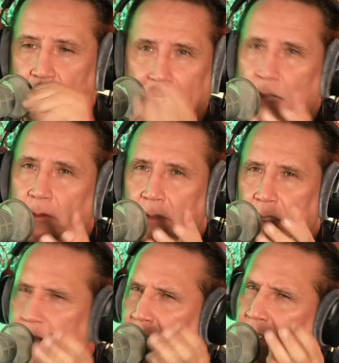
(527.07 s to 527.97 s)

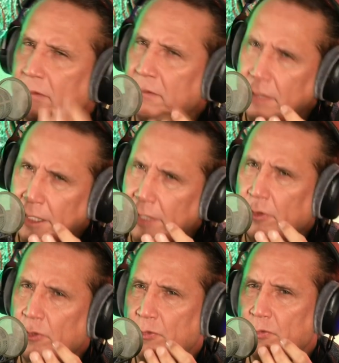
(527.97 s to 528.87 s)
pregunta, ¿tienes
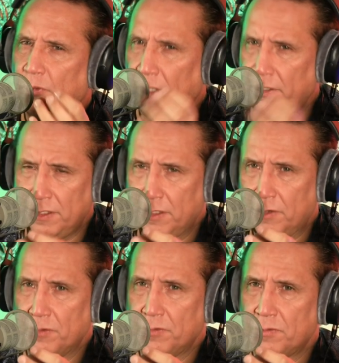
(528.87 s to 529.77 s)
hijos? ¿No tienes
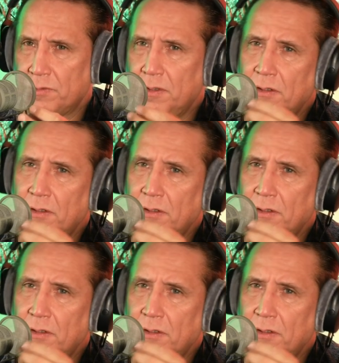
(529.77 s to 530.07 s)
hijos?